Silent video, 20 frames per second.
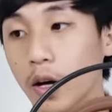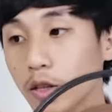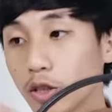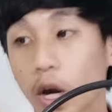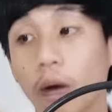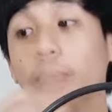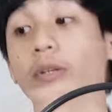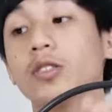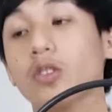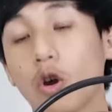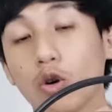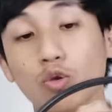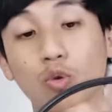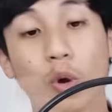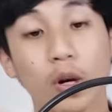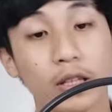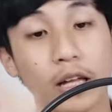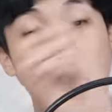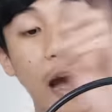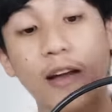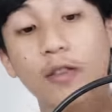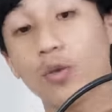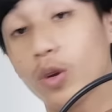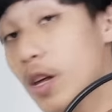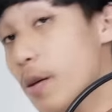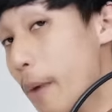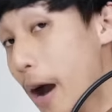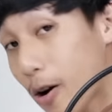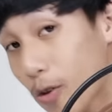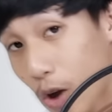ชอบทั้งสองตัวแต่ให้ตัว
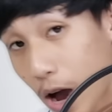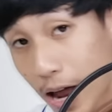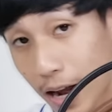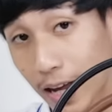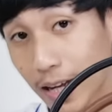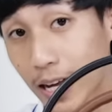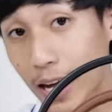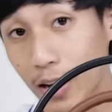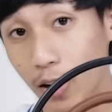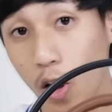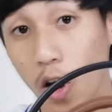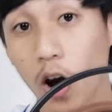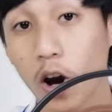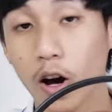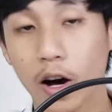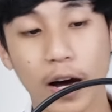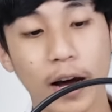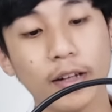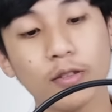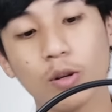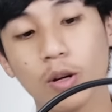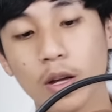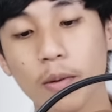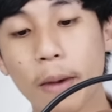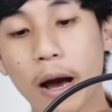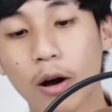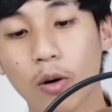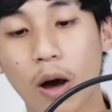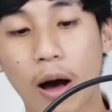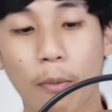นี้มากกว่าแล้วกันเนาะให้ตัวนี้
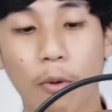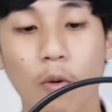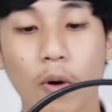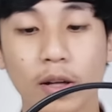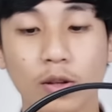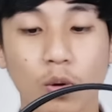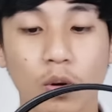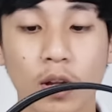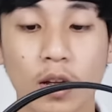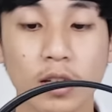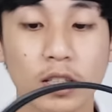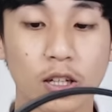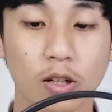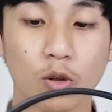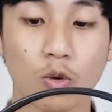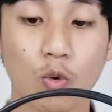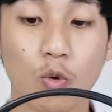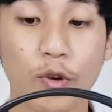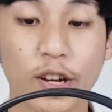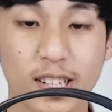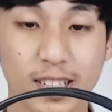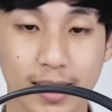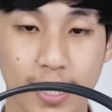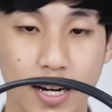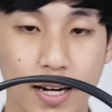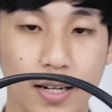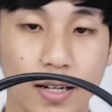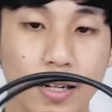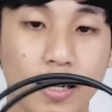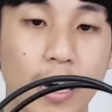มากกว่าเพราะว่าตัวนี้จะดูวินเท
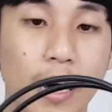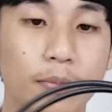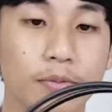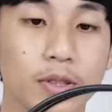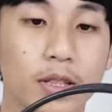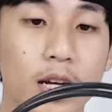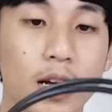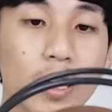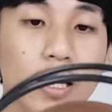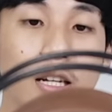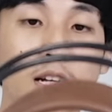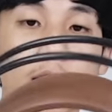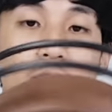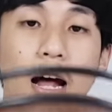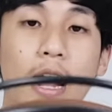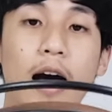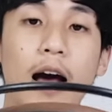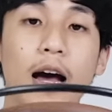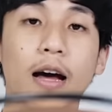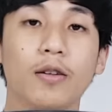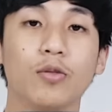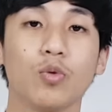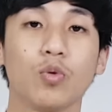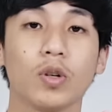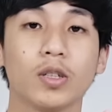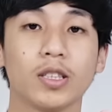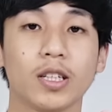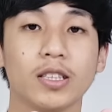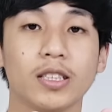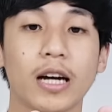จนะครับสีนี่นะฮะดูกั
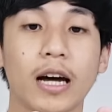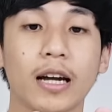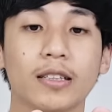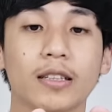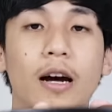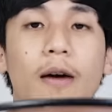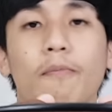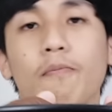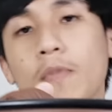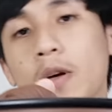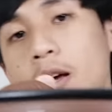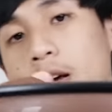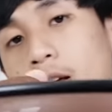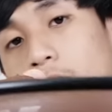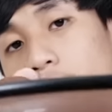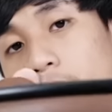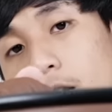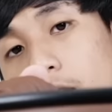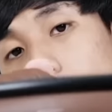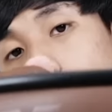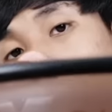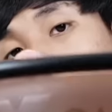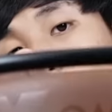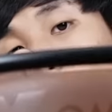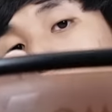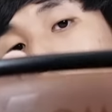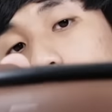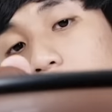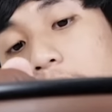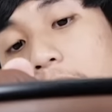นชัดๆครับดูก
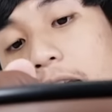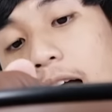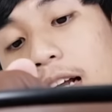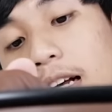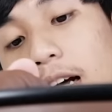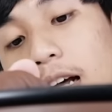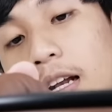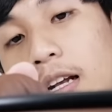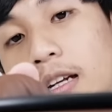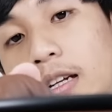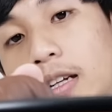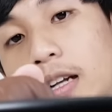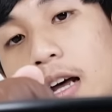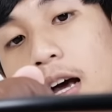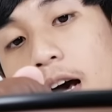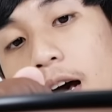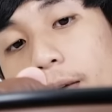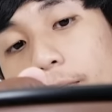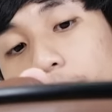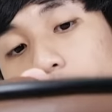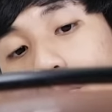ล้องหน้าแล้วกันนะฮะ